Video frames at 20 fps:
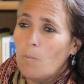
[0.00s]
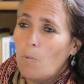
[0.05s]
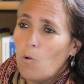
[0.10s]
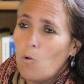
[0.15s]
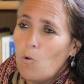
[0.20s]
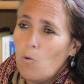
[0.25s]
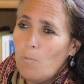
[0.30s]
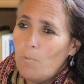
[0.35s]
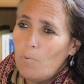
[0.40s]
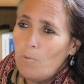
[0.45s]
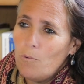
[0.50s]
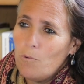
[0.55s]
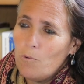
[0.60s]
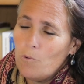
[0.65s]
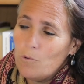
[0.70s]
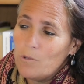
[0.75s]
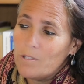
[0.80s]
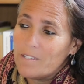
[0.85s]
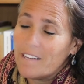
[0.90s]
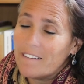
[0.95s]
beaucoup
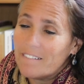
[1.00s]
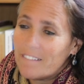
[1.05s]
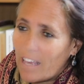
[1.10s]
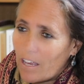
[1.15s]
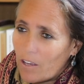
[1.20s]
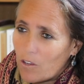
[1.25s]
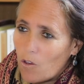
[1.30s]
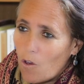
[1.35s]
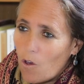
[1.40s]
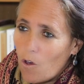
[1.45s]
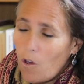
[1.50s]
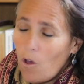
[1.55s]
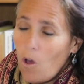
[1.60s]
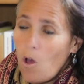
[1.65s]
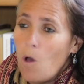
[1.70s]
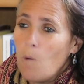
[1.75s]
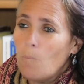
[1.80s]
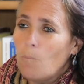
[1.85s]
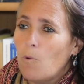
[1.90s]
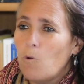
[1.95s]
plus intérieur,
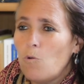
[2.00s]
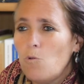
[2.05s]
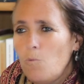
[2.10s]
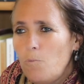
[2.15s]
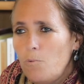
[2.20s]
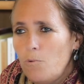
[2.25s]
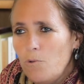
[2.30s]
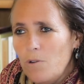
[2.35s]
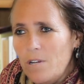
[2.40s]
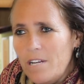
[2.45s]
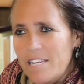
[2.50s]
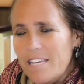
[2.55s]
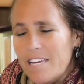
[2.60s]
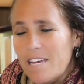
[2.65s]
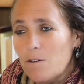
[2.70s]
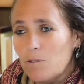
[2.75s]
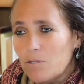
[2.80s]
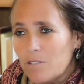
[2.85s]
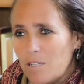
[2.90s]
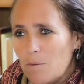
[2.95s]
beaucoup plus
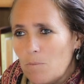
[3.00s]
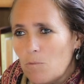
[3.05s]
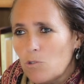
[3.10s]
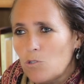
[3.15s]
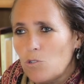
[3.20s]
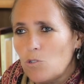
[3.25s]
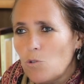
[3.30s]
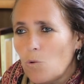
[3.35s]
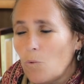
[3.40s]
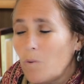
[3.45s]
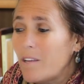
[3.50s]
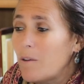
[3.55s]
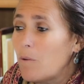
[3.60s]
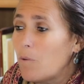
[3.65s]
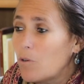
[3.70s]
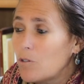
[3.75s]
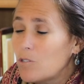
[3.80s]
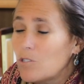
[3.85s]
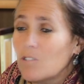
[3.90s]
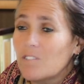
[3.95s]
lié aux émotions et
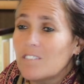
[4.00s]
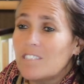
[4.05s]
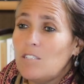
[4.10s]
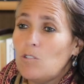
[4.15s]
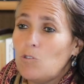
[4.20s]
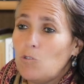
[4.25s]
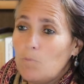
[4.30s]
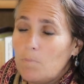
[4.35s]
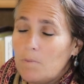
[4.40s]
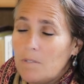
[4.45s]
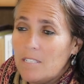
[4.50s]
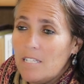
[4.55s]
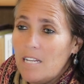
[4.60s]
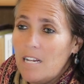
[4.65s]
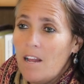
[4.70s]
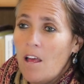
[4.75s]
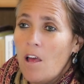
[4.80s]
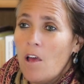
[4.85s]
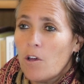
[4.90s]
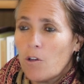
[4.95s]
aux ressentis
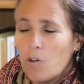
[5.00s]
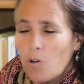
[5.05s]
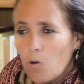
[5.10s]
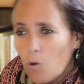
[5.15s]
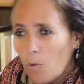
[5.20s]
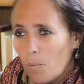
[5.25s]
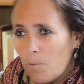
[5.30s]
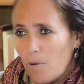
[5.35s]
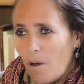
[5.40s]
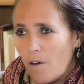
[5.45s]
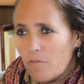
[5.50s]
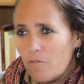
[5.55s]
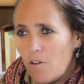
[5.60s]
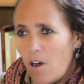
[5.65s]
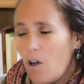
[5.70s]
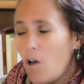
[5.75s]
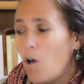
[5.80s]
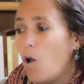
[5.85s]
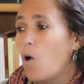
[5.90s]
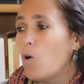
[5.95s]
subtils que l'on peut
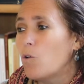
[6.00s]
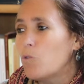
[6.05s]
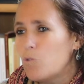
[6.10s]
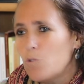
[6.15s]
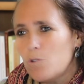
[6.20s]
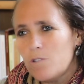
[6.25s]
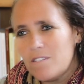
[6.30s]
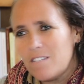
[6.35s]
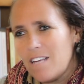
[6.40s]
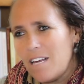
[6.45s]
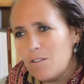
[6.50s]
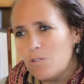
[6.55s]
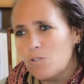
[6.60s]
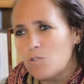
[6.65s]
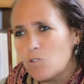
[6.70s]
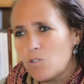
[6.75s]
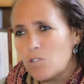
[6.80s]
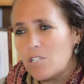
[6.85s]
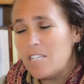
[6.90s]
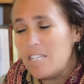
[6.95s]
avoir en deçà de
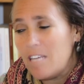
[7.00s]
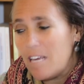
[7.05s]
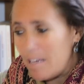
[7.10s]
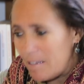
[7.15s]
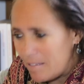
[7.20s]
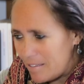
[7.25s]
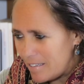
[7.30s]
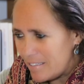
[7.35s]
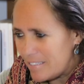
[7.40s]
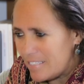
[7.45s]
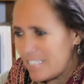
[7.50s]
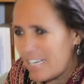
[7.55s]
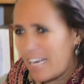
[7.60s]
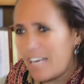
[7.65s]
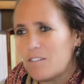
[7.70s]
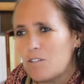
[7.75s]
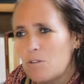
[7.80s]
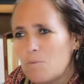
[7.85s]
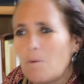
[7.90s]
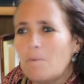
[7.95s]
ce qui est
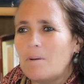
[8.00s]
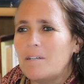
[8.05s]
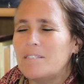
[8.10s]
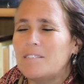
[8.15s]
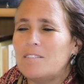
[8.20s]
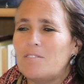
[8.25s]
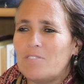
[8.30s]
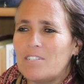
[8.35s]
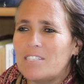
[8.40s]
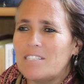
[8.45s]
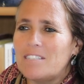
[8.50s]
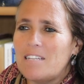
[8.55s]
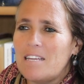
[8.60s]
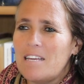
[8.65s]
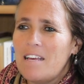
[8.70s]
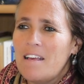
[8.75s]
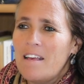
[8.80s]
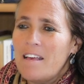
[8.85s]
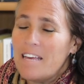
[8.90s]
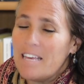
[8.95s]
directement
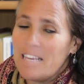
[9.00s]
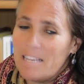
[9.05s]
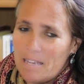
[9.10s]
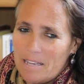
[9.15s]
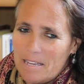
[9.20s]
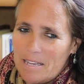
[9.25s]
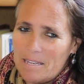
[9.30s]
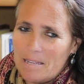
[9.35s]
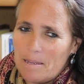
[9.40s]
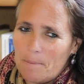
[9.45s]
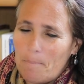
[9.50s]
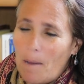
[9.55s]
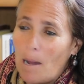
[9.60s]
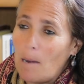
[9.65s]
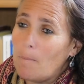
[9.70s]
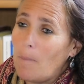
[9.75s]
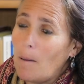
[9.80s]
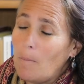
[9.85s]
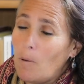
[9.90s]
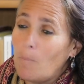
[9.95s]
manifesté et, et
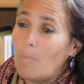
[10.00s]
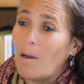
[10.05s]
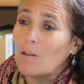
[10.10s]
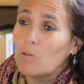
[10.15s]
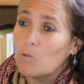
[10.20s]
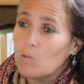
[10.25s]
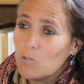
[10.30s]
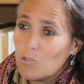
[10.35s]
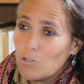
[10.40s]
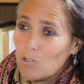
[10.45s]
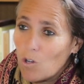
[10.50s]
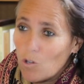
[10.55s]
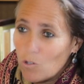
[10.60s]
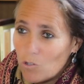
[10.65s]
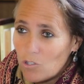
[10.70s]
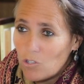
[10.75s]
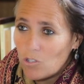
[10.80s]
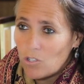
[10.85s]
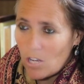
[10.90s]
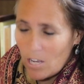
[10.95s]
palpable par nos
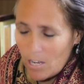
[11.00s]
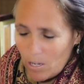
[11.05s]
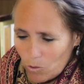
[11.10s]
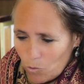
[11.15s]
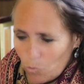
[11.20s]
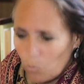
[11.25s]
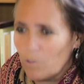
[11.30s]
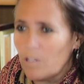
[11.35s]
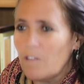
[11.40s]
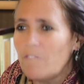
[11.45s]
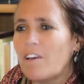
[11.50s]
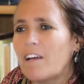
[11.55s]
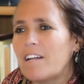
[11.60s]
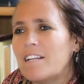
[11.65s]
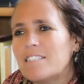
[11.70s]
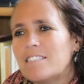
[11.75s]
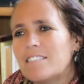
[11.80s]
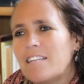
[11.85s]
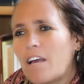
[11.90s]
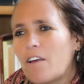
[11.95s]
sens tournés vers
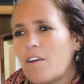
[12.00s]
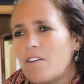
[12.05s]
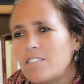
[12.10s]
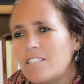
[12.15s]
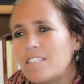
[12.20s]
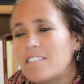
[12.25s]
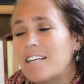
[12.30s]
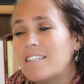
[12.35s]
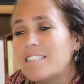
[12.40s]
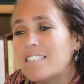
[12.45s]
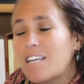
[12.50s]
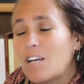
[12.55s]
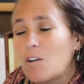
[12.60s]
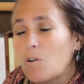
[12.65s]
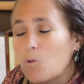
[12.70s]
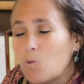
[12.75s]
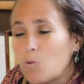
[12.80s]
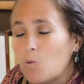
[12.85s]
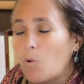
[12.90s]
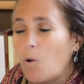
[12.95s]
l'extérieur, c'est-à-dire
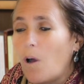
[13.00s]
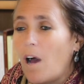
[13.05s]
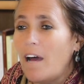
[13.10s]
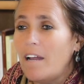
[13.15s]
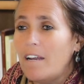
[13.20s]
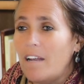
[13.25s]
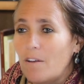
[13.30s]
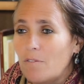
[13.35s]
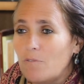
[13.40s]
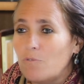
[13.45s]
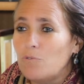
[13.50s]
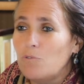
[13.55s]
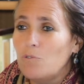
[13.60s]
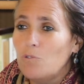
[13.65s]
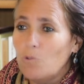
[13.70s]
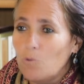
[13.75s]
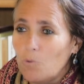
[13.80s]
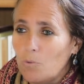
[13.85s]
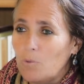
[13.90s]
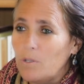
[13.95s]
l'odorat, la
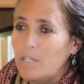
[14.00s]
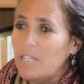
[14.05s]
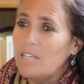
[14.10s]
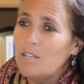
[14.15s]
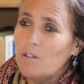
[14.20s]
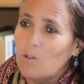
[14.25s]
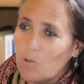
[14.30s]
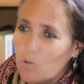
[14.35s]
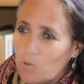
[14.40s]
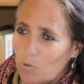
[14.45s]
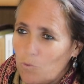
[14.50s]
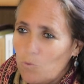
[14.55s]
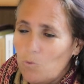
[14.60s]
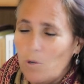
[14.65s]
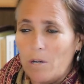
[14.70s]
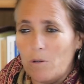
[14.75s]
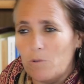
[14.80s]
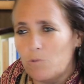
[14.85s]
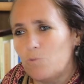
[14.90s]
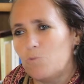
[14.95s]
vue, l'ouïe, le
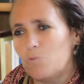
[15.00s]
goût et le